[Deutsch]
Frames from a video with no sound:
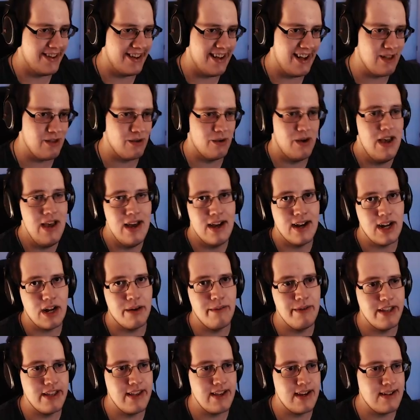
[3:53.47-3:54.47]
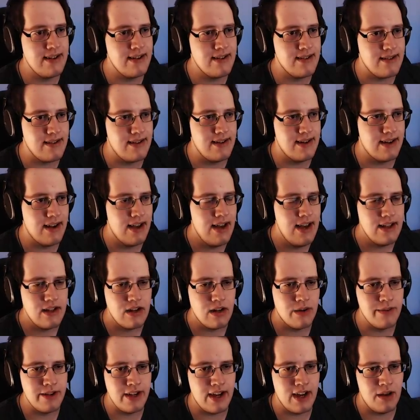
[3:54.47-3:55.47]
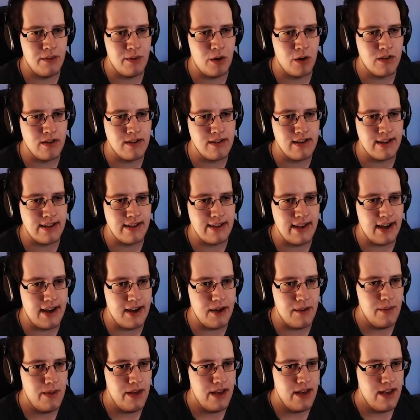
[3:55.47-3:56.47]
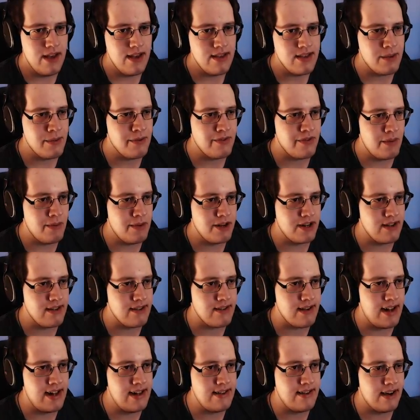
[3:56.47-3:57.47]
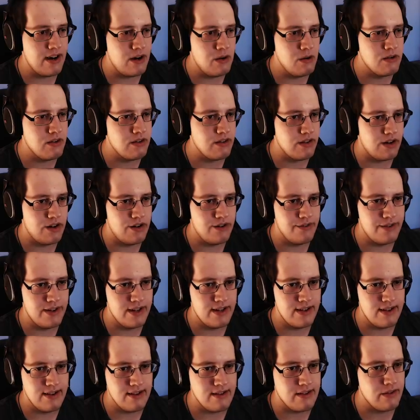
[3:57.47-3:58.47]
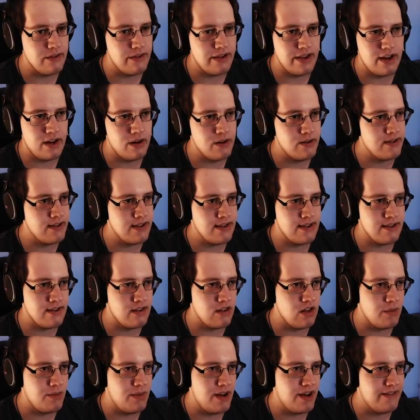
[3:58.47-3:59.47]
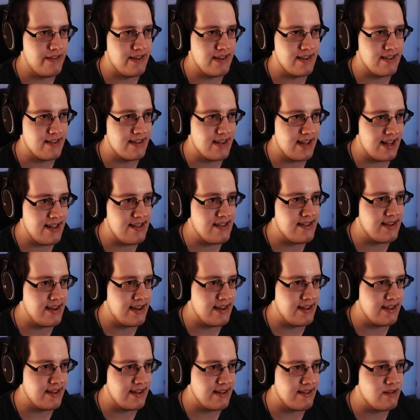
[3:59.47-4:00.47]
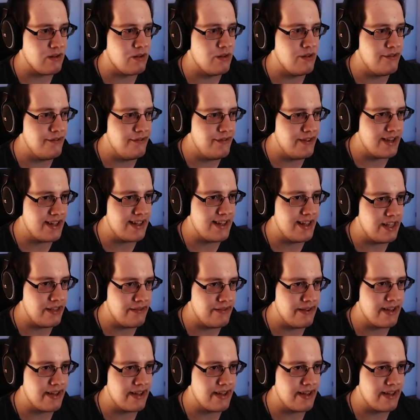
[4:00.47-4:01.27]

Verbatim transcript: Also kann man nicht anders sagen. Die Kommentare haben auch gesagt, ja, selbst wenn man das alte Haus drauf hat, das neue Haus ist nochmal was ganz anderes und wirklich,